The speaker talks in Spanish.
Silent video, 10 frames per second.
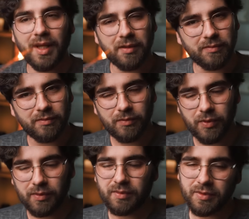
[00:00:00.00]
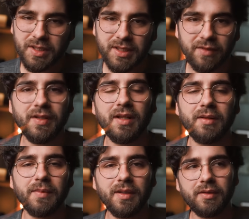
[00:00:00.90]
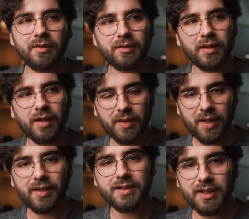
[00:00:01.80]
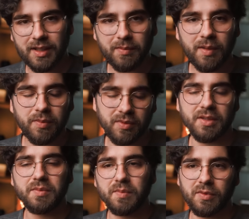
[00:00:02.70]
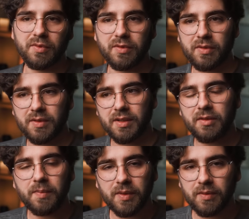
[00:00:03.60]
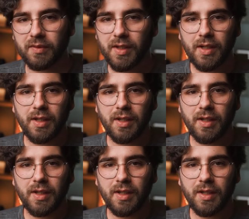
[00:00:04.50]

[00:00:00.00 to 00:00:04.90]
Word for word: En, bueno, no sé si al final del vídeo hablaré de este tema porque es un poco controvertido, pero